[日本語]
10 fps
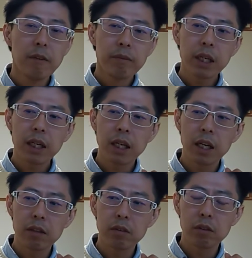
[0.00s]
だから、
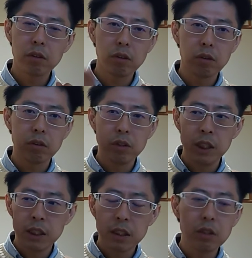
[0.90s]
あの、
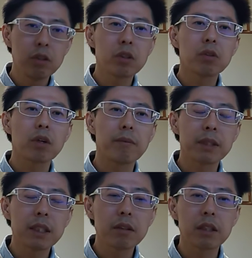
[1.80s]
いちいち郵送とかも
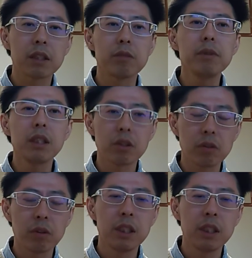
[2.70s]
しなくて済むでしょう。